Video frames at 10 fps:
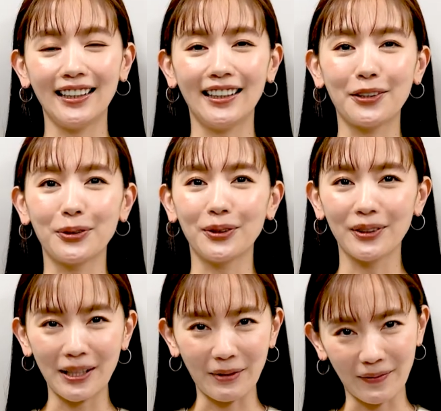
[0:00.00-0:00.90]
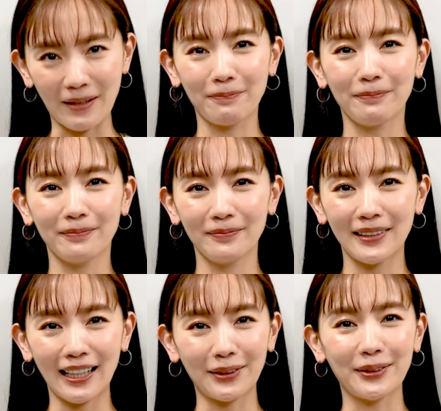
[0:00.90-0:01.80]
えー、このドラマは
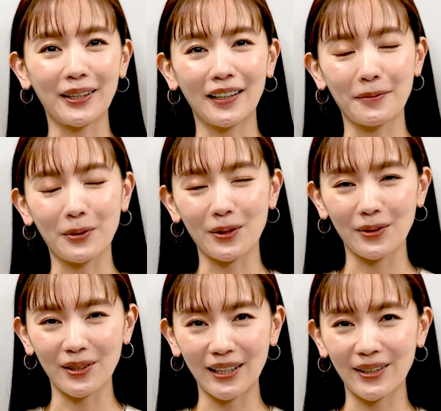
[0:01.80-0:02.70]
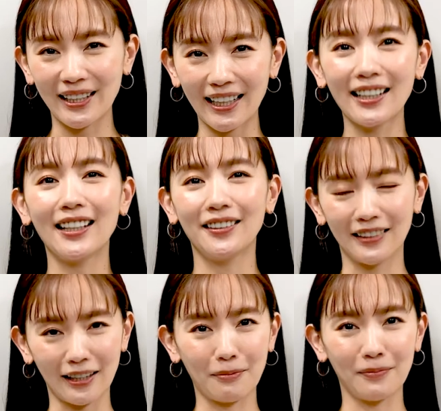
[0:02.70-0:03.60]
タイトルからも想像つかない
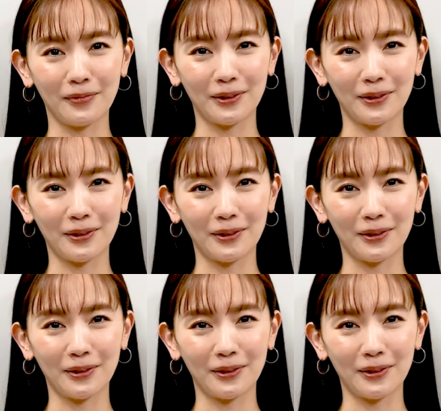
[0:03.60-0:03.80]
ような